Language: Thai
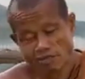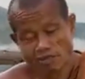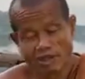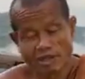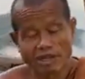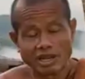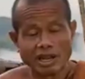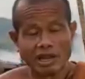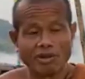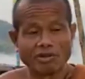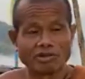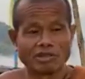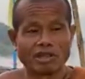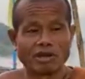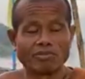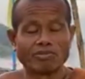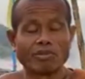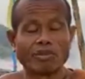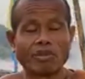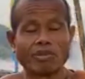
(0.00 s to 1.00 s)
แล้วชีวิต
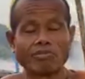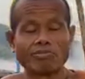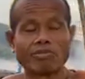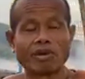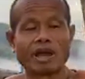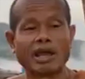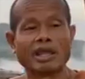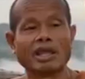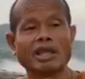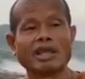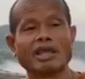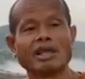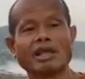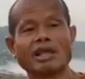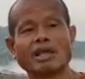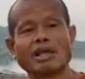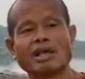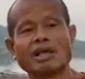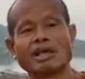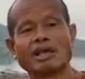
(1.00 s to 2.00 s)
เราจะปลอด
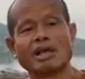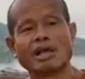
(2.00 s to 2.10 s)
ภัย